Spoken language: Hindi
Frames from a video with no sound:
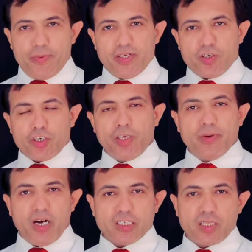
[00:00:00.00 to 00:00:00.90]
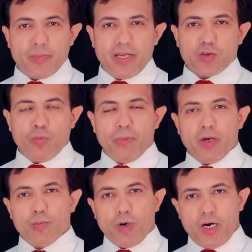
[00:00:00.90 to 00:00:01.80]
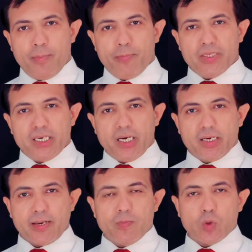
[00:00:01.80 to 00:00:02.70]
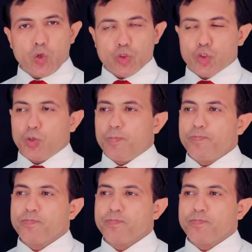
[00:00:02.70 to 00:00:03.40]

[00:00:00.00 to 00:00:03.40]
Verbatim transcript: रन रहीम मैं हूं मोहम्मद अक्रम खोसो